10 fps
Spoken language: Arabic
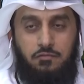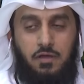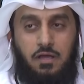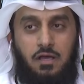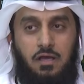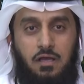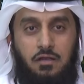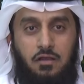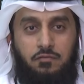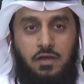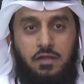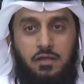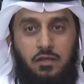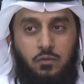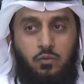فالفارق
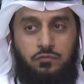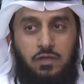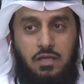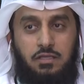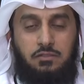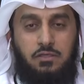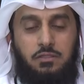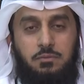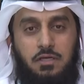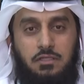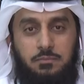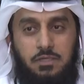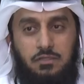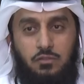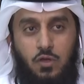راح يكون في اليه تقديم
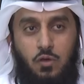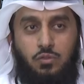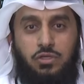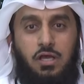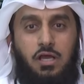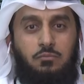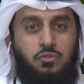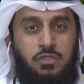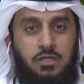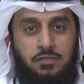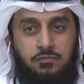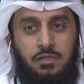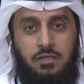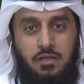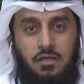الخدمات وشرائح المستهدفه
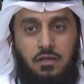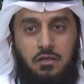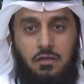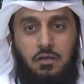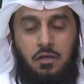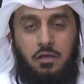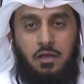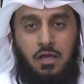آه،